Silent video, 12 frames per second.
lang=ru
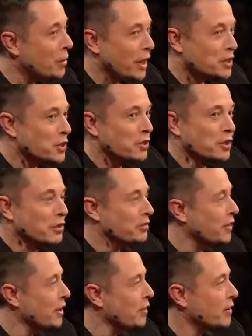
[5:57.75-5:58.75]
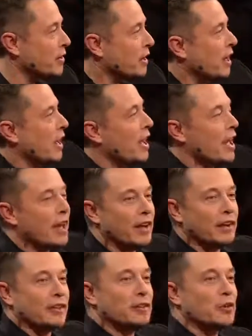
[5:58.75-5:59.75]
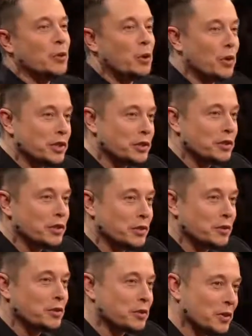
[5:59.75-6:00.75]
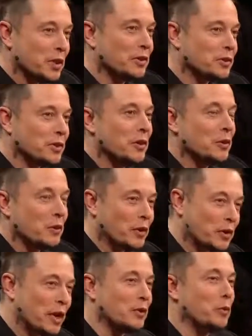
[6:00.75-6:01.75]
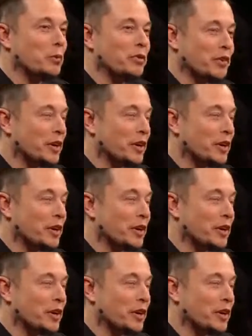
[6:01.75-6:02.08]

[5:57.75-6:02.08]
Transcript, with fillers: Он парень серьезный. И победа будет серьезной.